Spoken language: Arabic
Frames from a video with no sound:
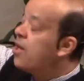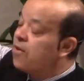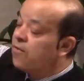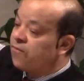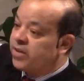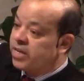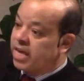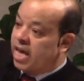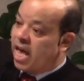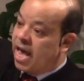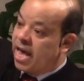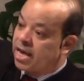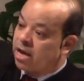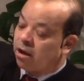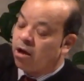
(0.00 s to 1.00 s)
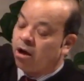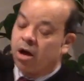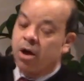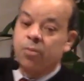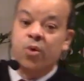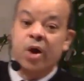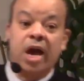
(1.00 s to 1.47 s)
في آية
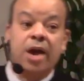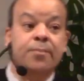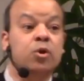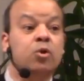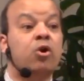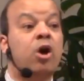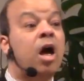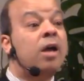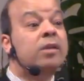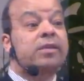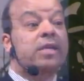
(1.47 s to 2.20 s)
رقم واحد بيقول راس